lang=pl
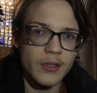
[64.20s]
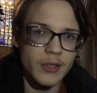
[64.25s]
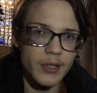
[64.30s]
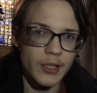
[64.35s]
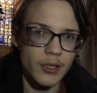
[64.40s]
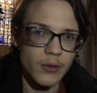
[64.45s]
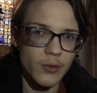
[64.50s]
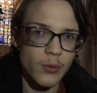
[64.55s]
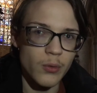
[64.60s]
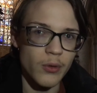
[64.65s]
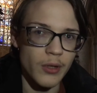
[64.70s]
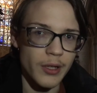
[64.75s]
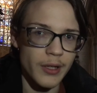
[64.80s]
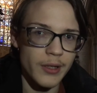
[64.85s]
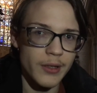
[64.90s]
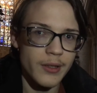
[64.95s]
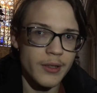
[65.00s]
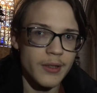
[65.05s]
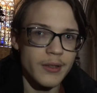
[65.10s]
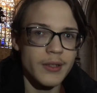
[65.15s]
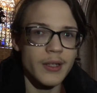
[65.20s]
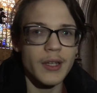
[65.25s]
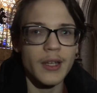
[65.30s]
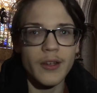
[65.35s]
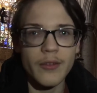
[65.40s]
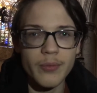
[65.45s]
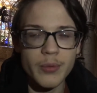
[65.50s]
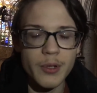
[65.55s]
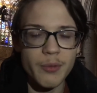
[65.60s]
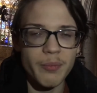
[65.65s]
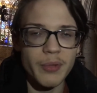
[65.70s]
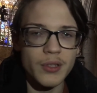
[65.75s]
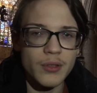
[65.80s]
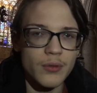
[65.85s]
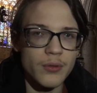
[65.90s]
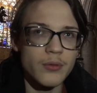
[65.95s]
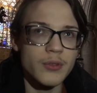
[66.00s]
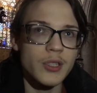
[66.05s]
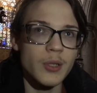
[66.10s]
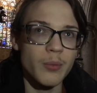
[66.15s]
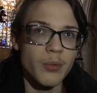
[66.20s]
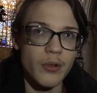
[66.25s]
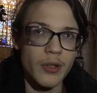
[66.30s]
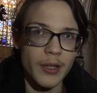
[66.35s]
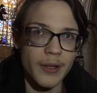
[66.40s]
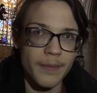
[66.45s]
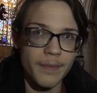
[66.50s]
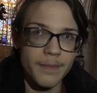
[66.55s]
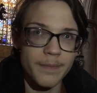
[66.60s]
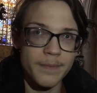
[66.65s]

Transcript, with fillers: tej kuli, tak jak w przypadku cebuli.